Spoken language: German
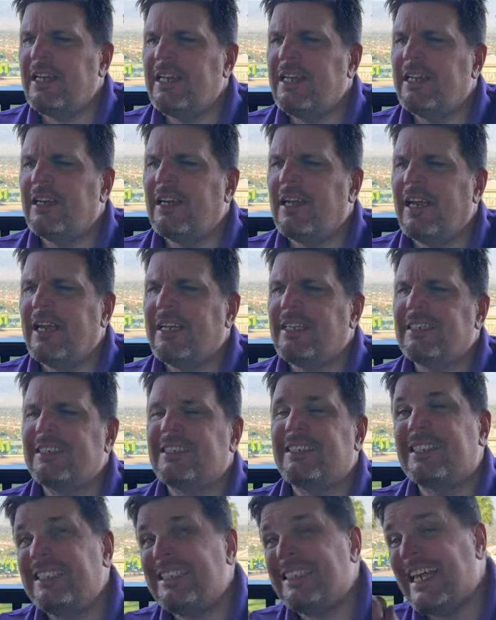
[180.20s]
hier hätte
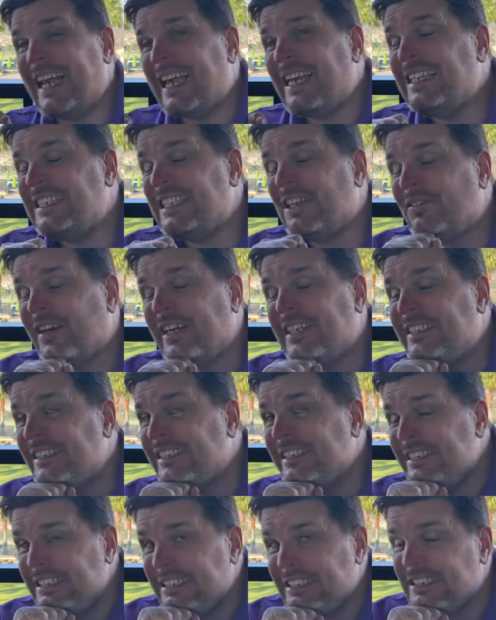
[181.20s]
es sich ehrlicherweise
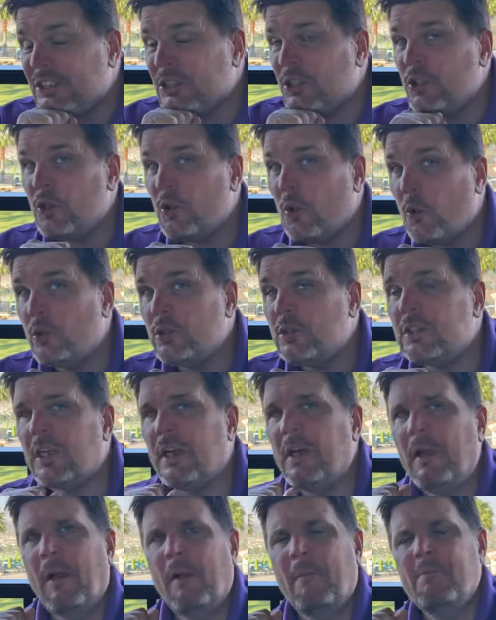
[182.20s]
nicht gelohnt.
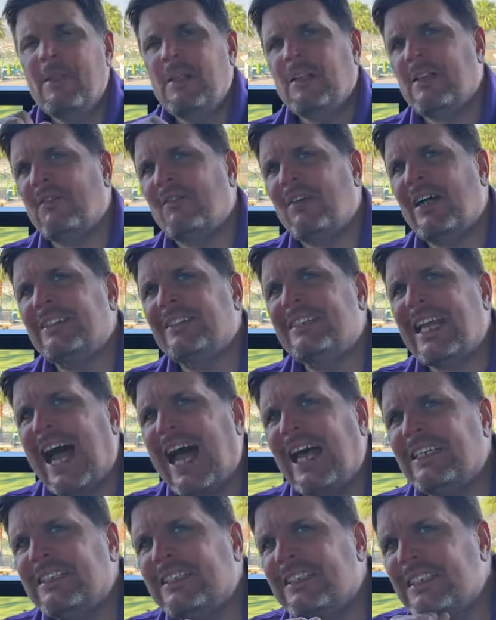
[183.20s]
Da waren es
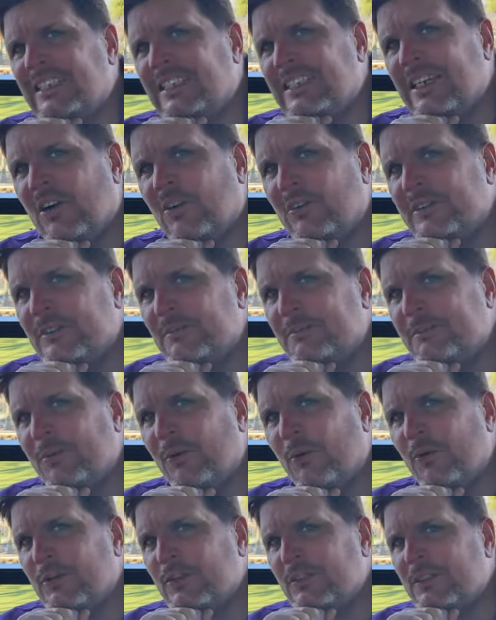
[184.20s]
80.000
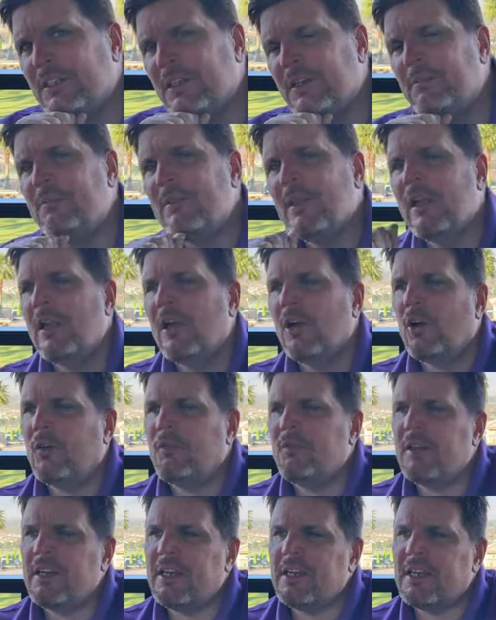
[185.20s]
Punkte.
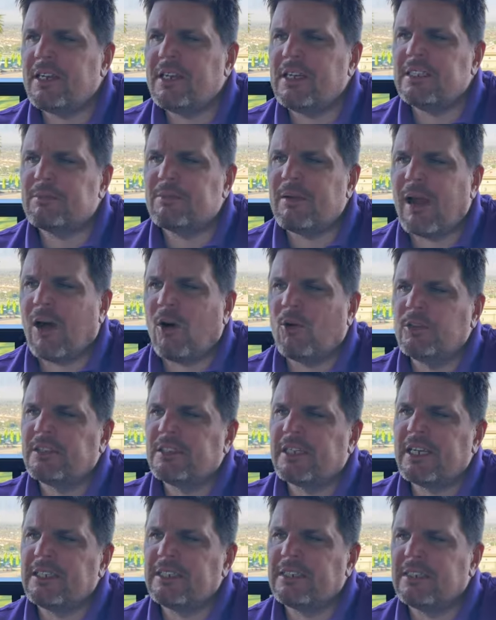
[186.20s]
Und wenn ihr dann jetzt mal
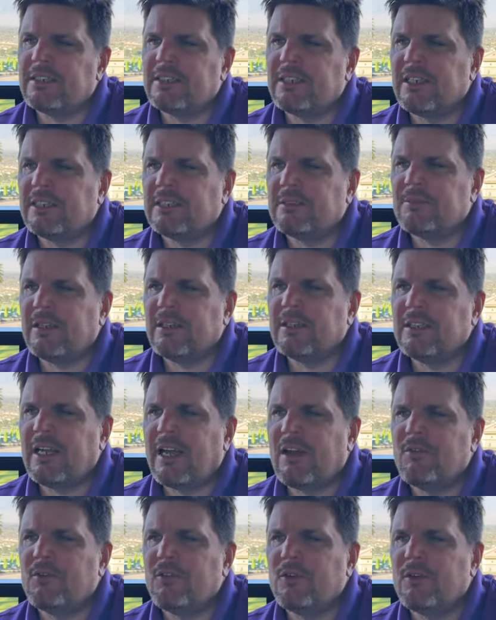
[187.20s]
ausrechnet, dass man
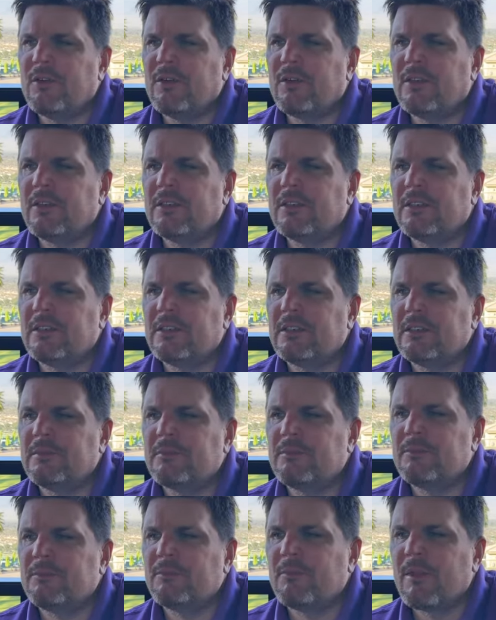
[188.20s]
dafür
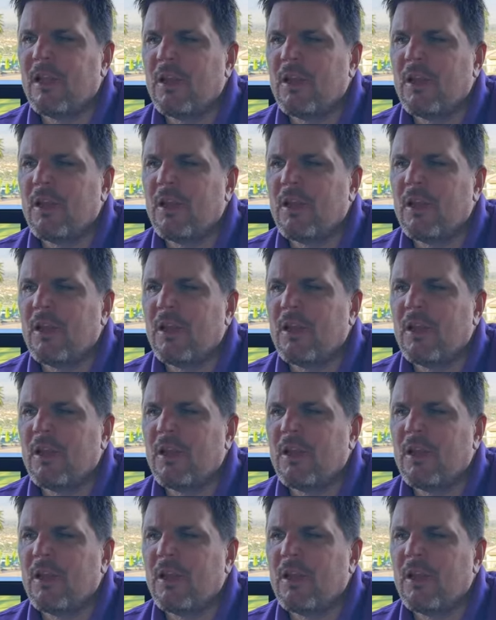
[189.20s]
ähm,